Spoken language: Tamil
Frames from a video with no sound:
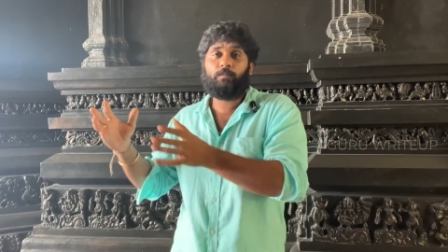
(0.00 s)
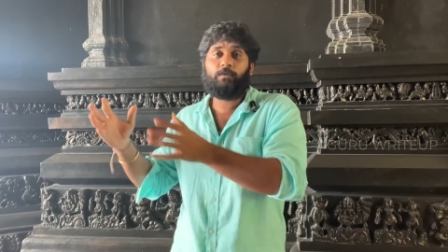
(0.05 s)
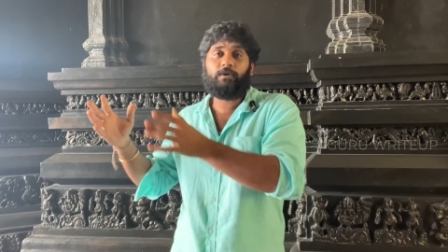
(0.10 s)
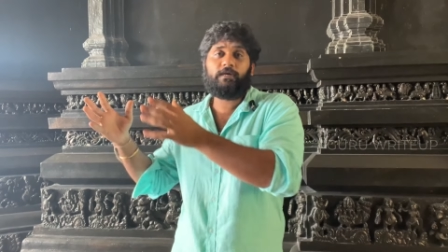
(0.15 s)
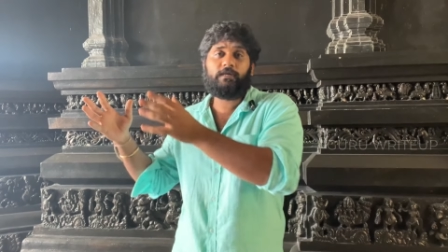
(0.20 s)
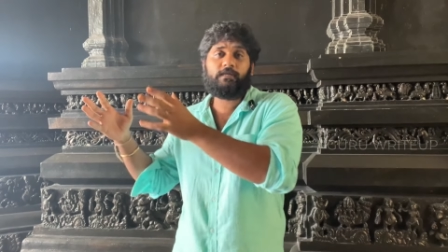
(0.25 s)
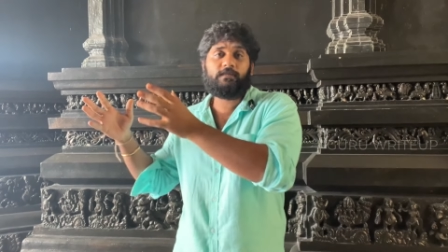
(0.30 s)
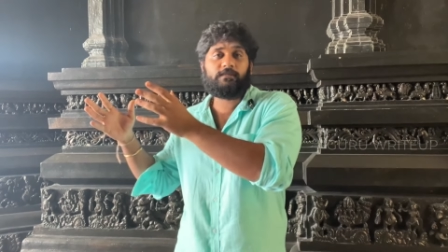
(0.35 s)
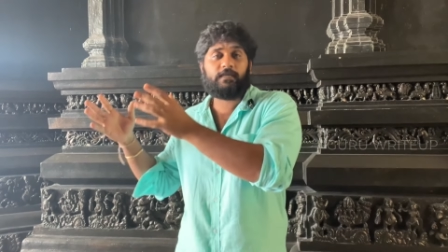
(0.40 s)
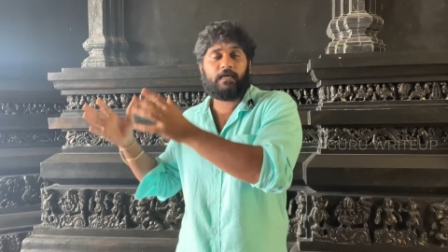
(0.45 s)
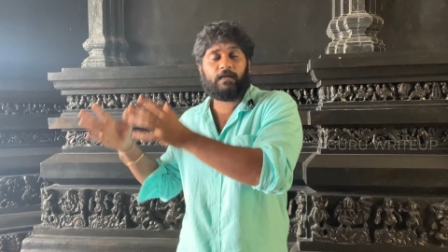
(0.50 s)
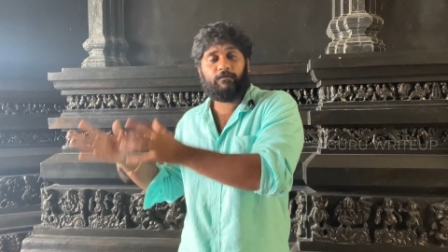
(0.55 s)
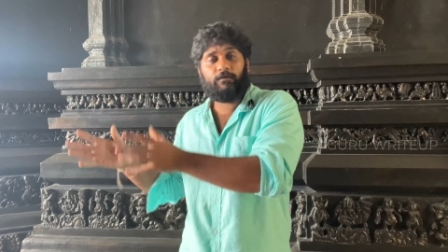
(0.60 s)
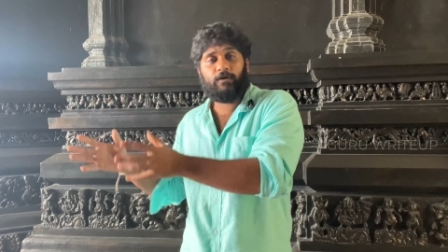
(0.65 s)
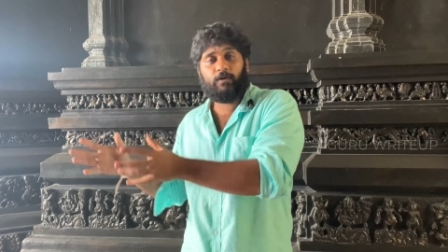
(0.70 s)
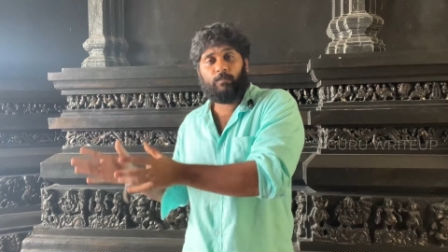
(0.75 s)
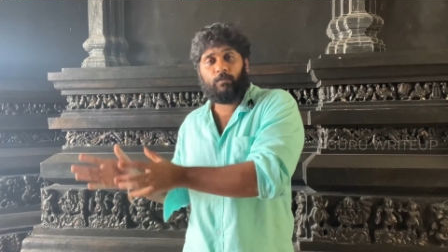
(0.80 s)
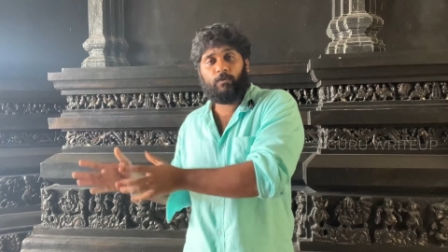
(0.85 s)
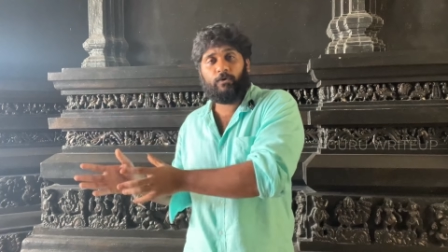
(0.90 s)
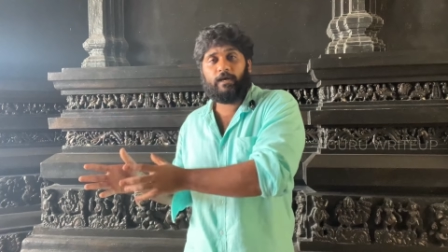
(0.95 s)
போயிட்டு
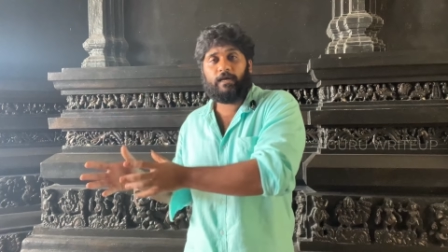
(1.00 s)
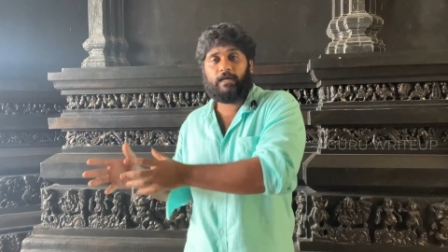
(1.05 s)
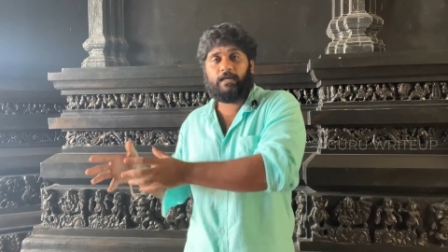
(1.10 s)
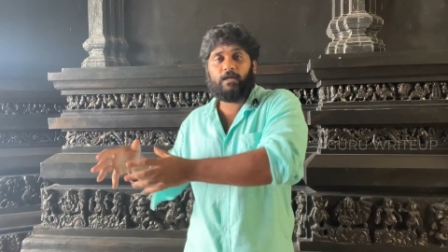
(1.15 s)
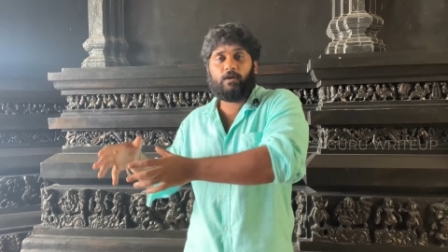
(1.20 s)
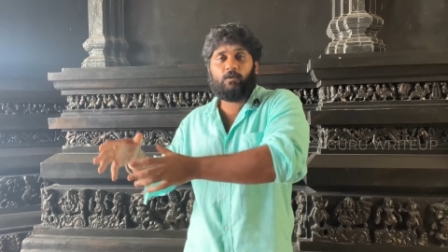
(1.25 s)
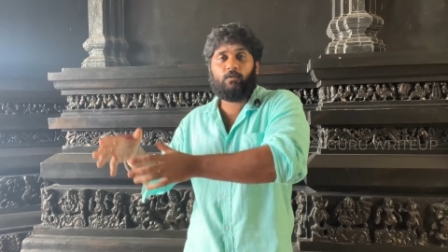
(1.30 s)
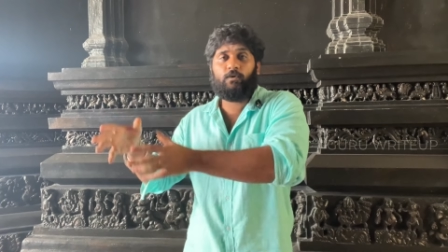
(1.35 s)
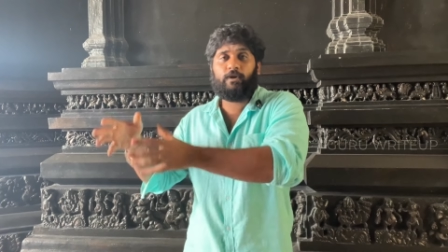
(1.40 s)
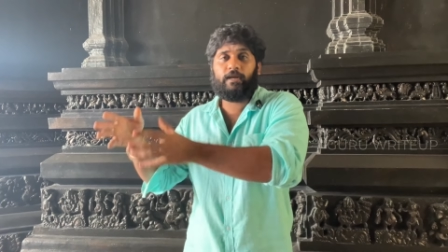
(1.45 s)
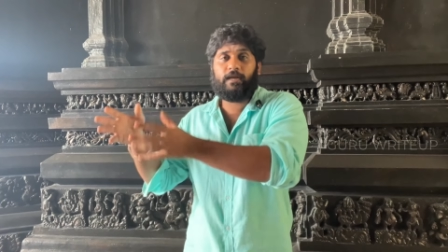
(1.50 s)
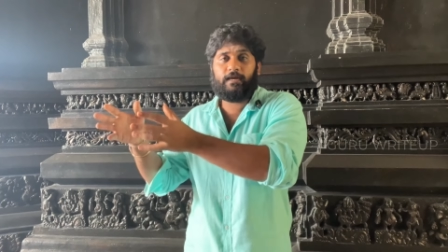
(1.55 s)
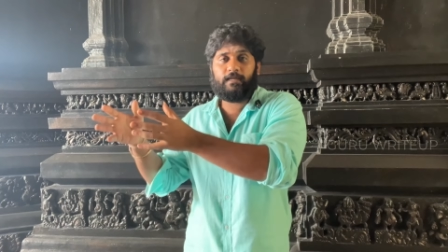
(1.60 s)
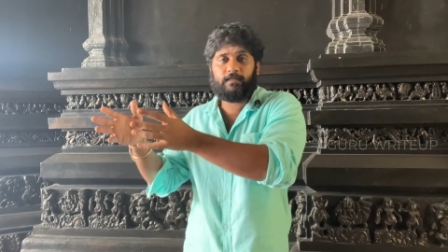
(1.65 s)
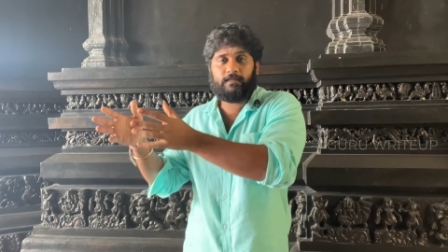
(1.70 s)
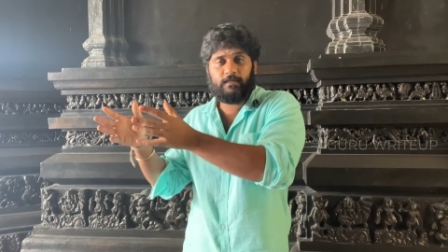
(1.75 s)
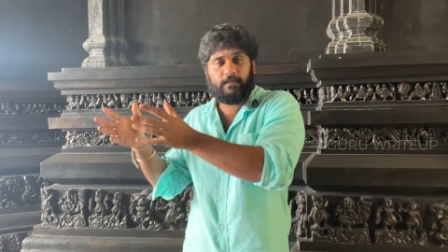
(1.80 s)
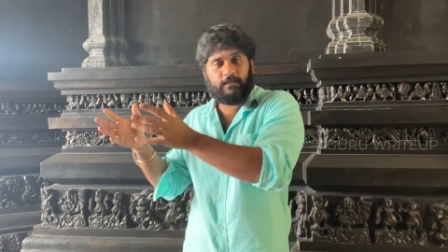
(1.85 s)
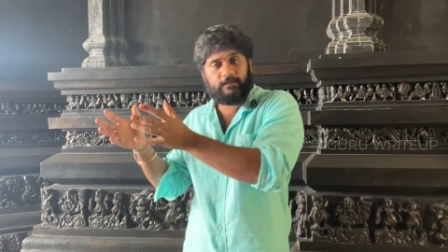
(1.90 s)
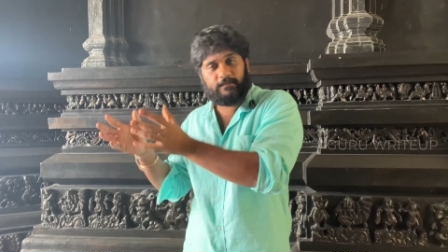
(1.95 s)
சரவண பொய்கின்ற ஒரு
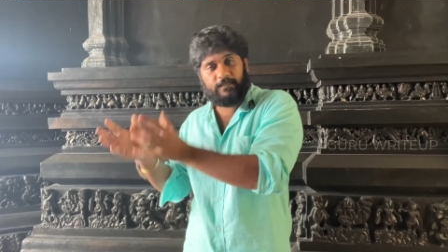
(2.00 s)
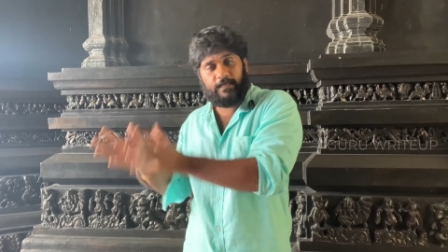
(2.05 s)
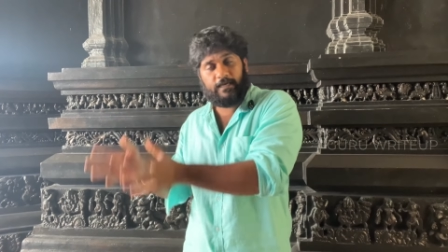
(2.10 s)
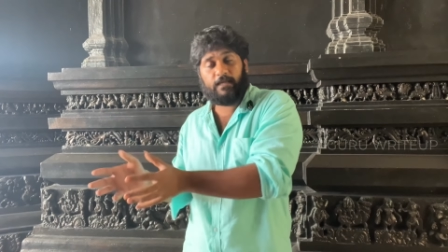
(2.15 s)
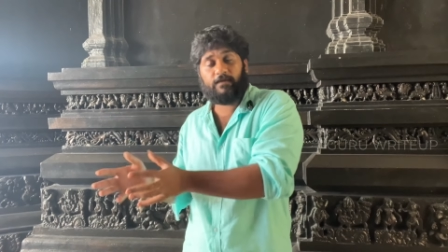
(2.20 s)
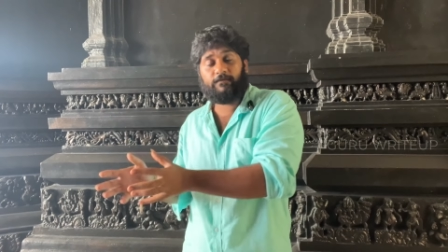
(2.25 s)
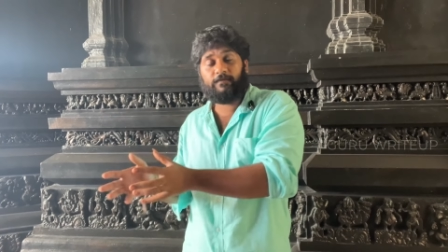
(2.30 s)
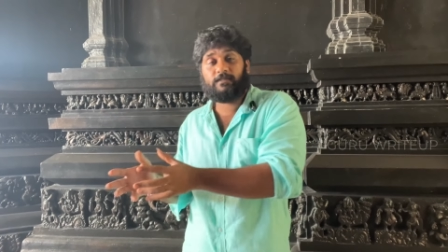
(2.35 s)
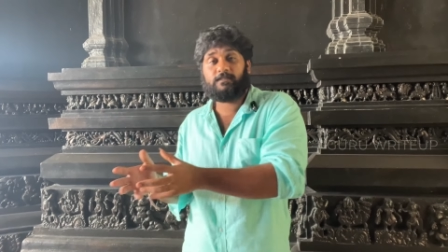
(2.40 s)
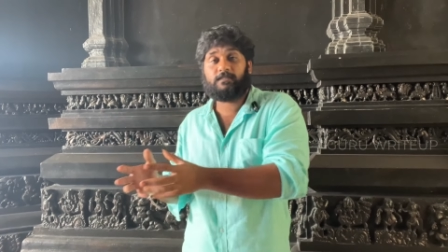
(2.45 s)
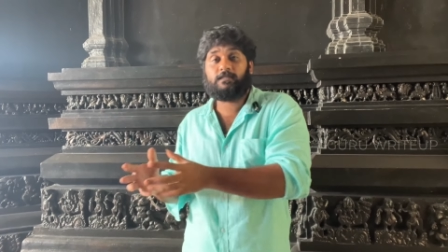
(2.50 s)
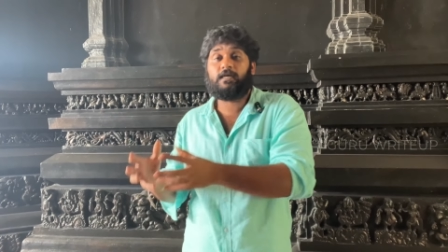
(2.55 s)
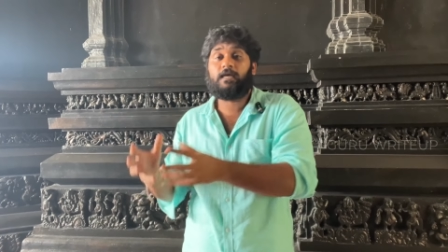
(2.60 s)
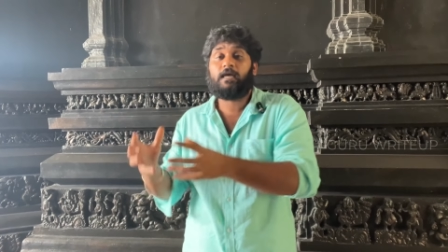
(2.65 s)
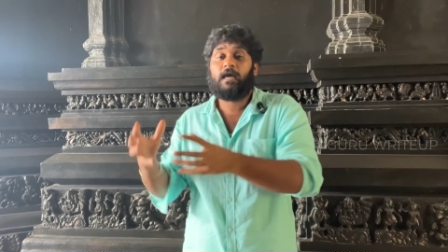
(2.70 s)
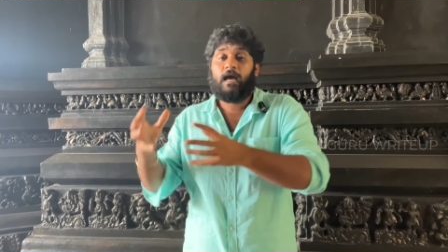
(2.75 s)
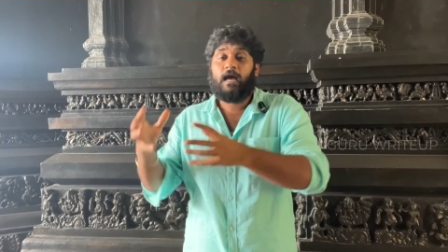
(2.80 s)
இடத்துல சேர வச்சு